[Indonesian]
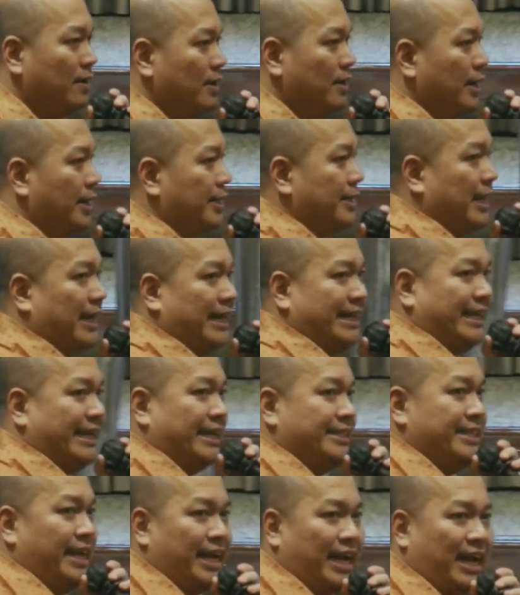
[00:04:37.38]
kita ngalir
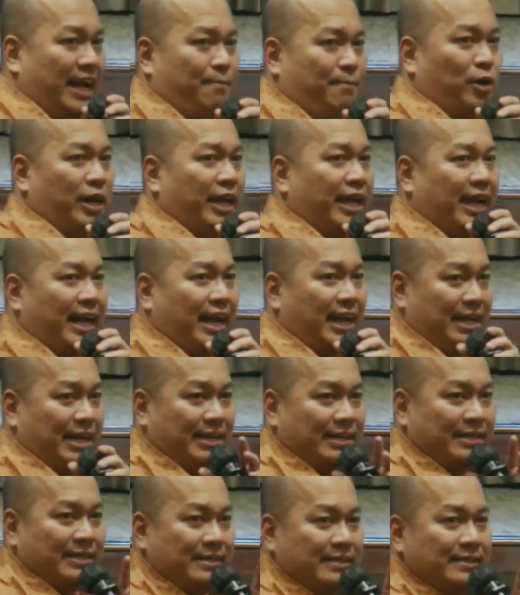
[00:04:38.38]
aja ya, boleh ya.
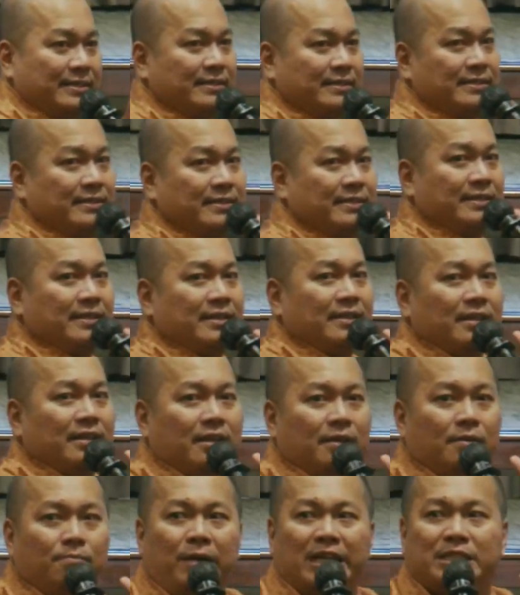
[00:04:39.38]

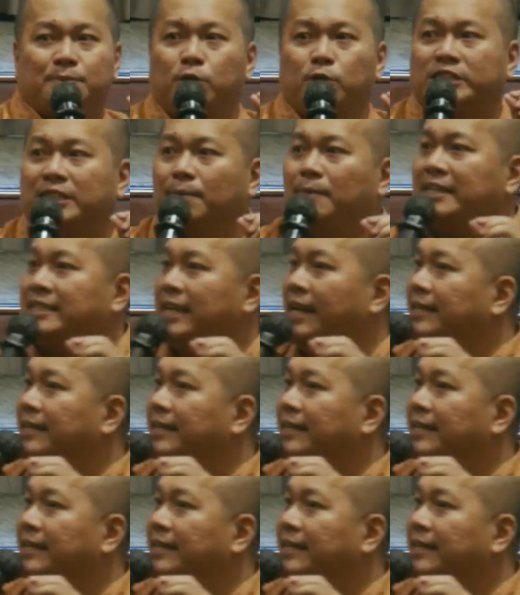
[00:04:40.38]
Masmur 11 ayat